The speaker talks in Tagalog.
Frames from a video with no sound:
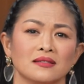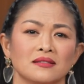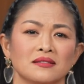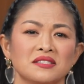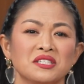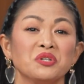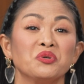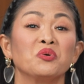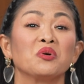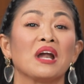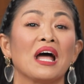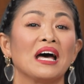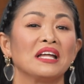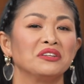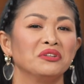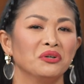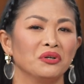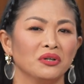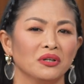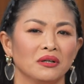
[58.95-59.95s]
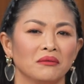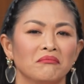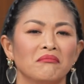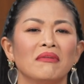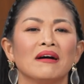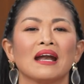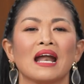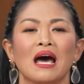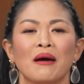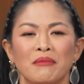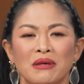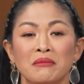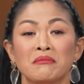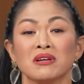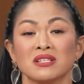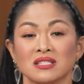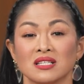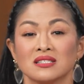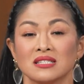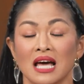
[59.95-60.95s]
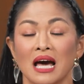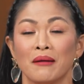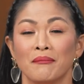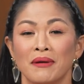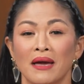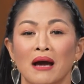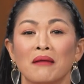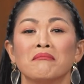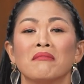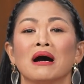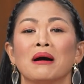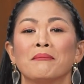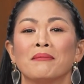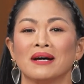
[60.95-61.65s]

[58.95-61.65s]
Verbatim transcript: sigurado maraming masasabi ang mga